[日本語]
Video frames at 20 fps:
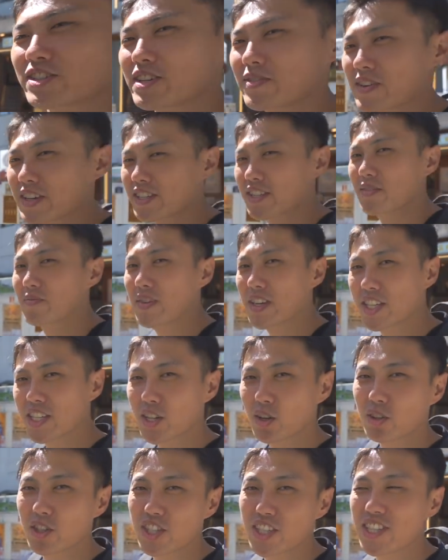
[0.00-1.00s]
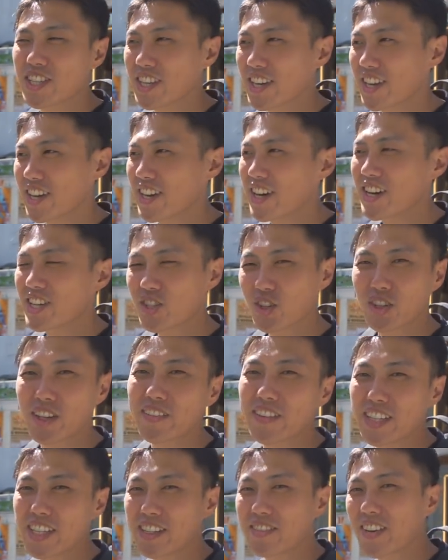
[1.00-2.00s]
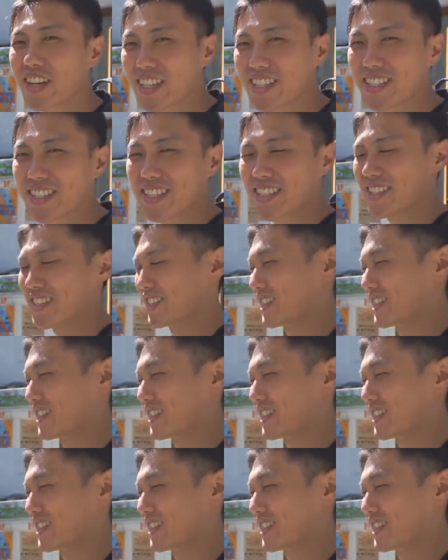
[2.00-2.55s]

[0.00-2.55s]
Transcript: クリーム屋さんめっちゃ美味しいんでちょっと食べていきます